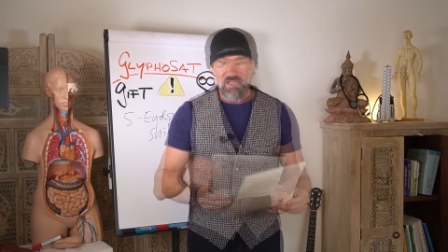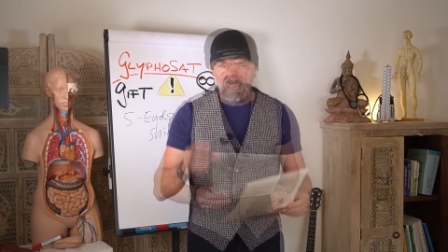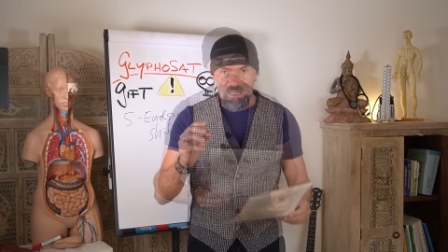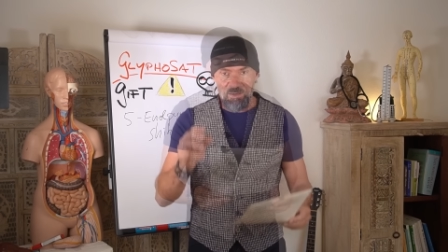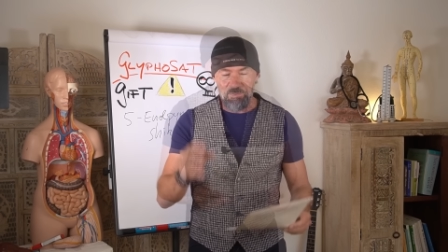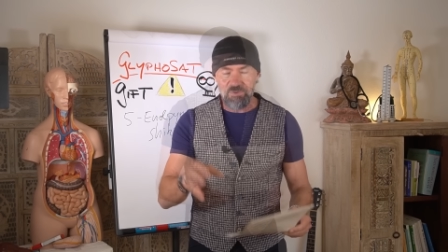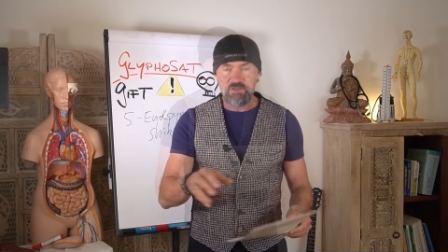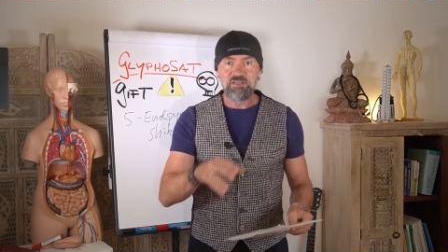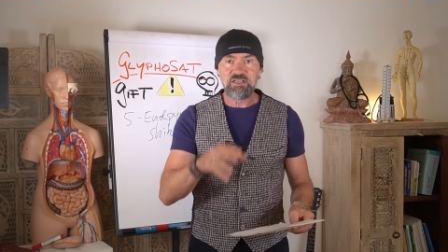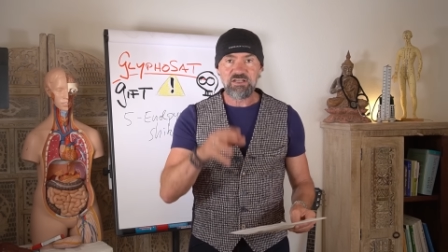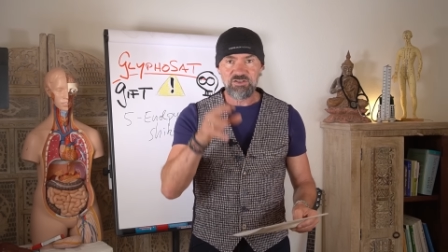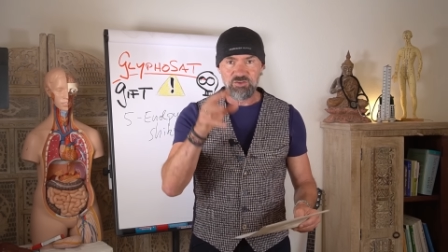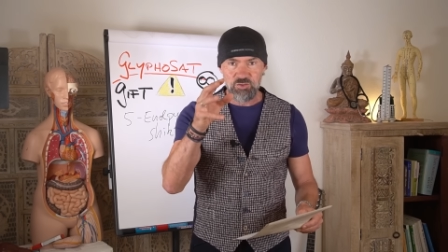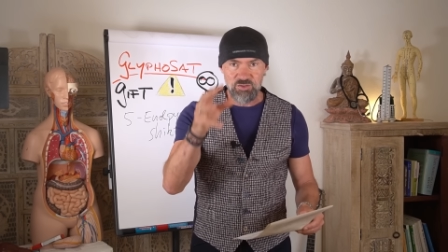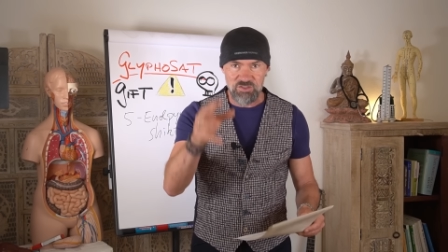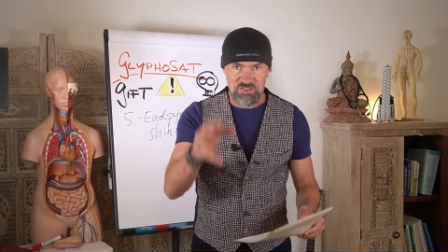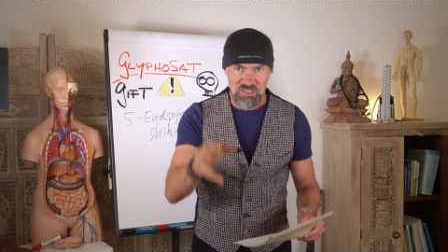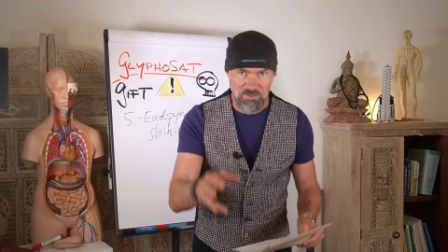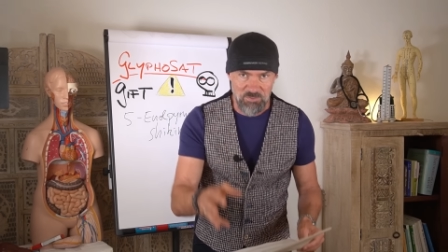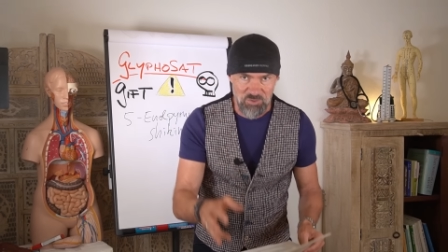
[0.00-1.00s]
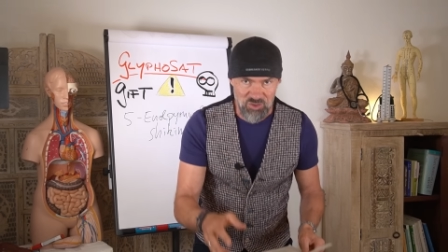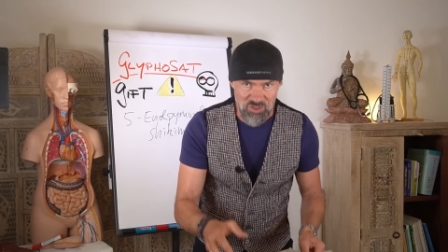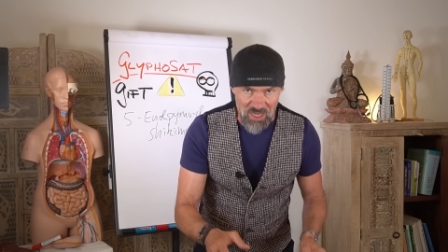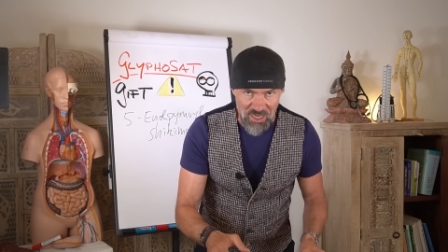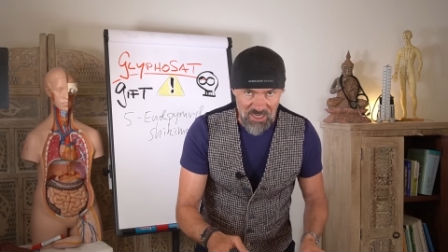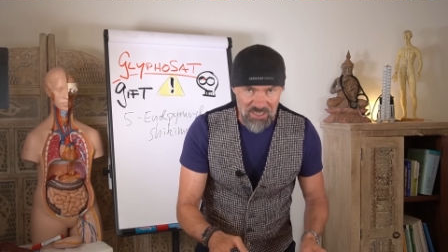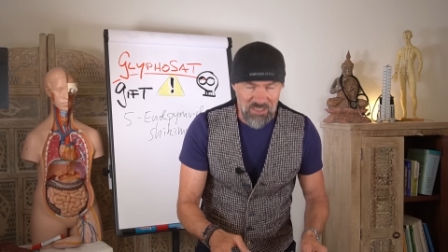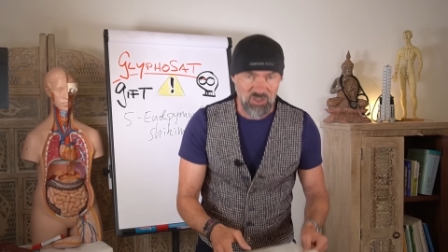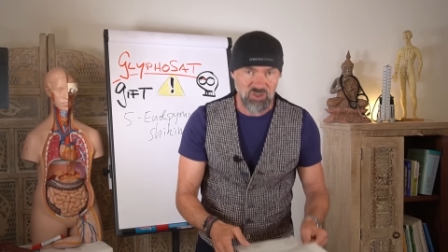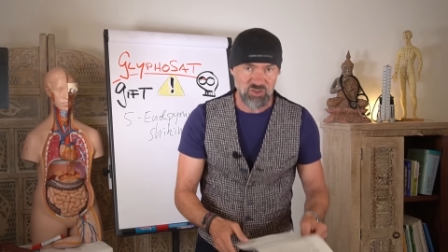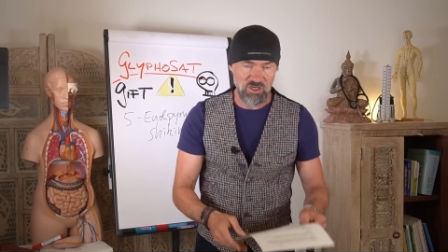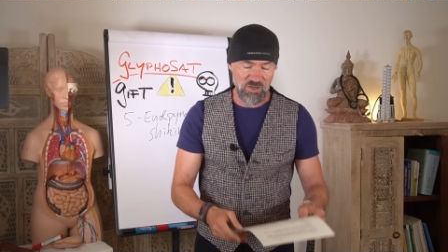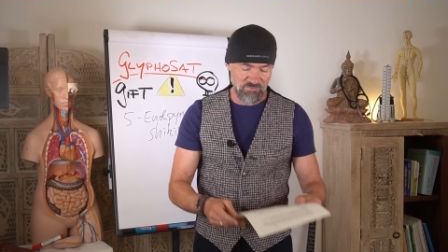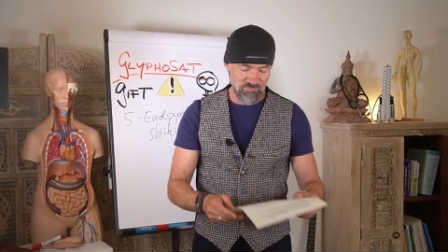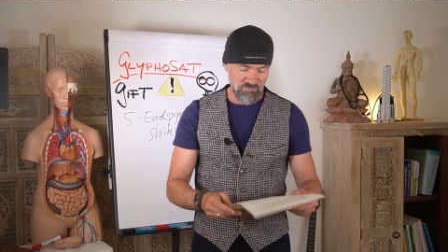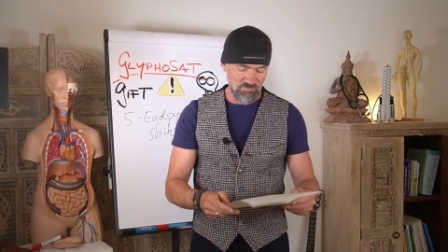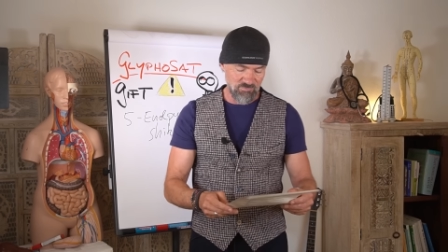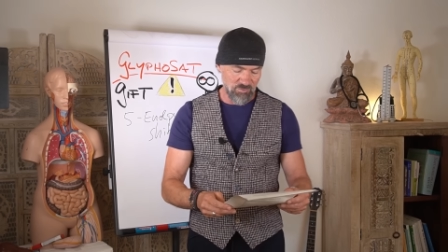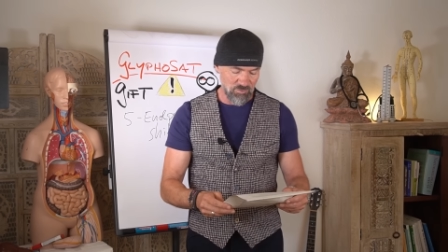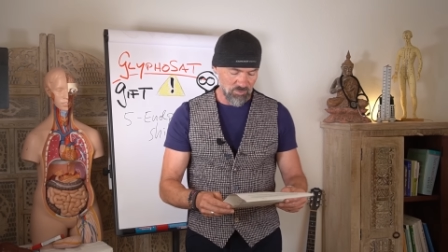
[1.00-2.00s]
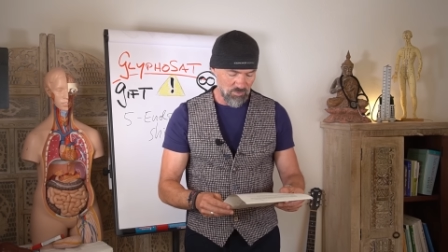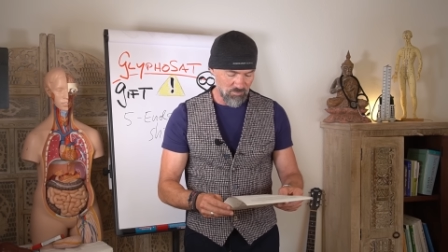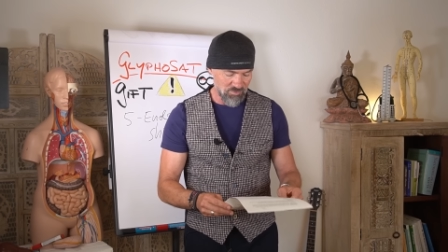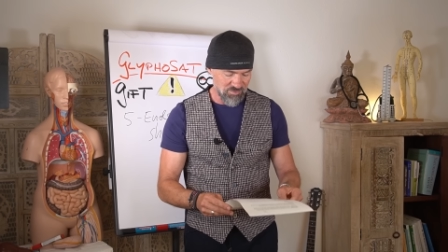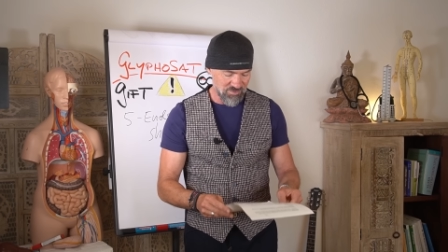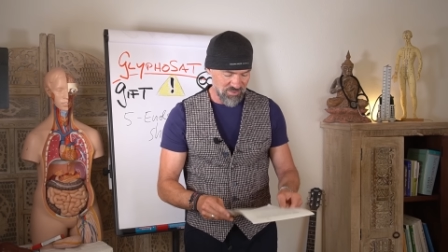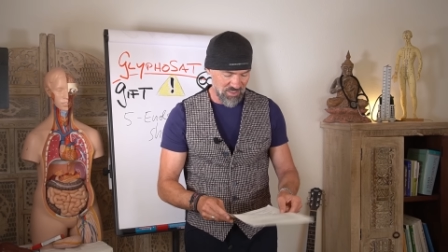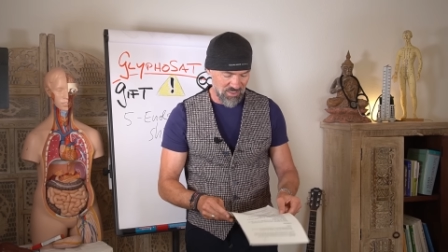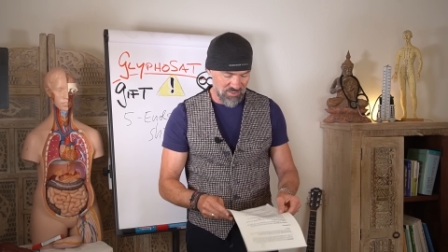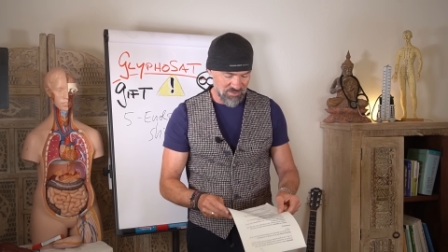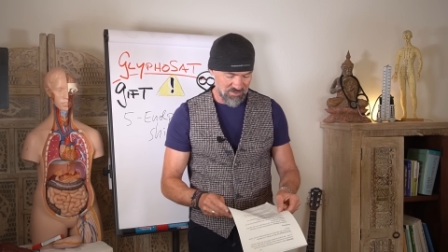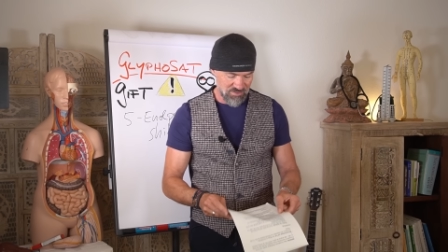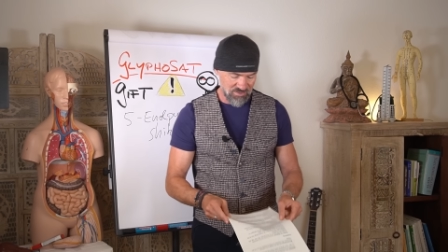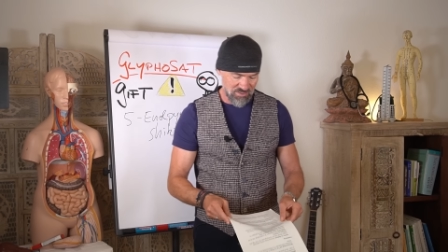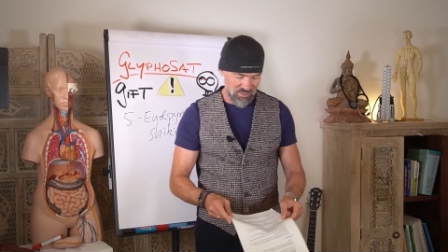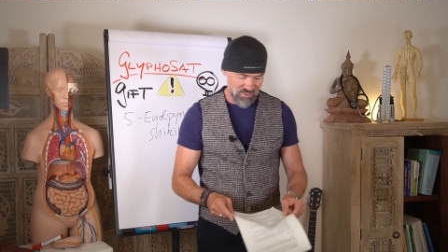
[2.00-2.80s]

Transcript: Eben der systemischen Eigenschaften von Glyphosat